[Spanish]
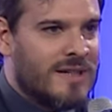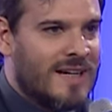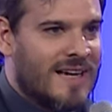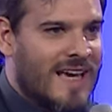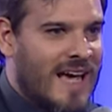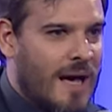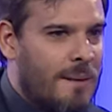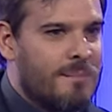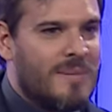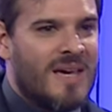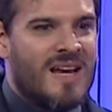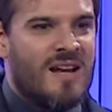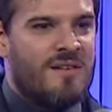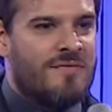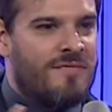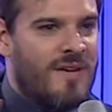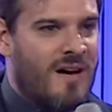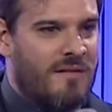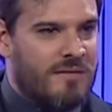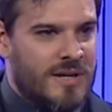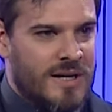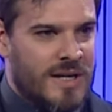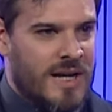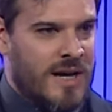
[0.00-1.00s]
cambia la
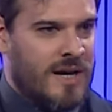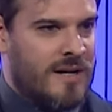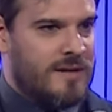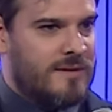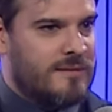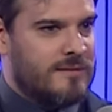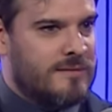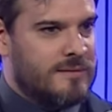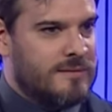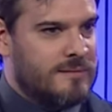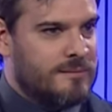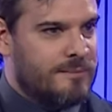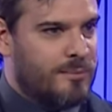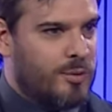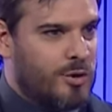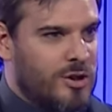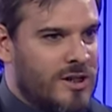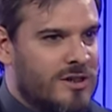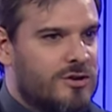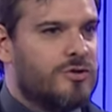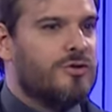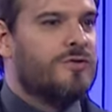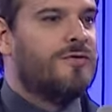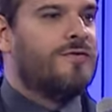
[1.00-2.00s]
fábrica,
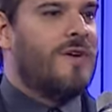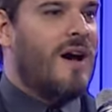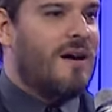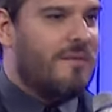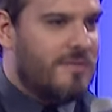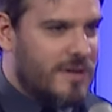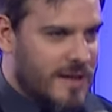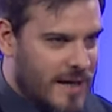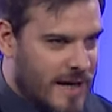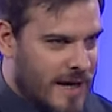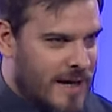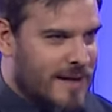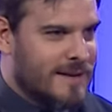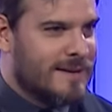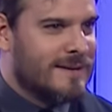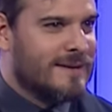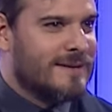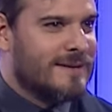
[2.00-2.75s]
pone su fábrica,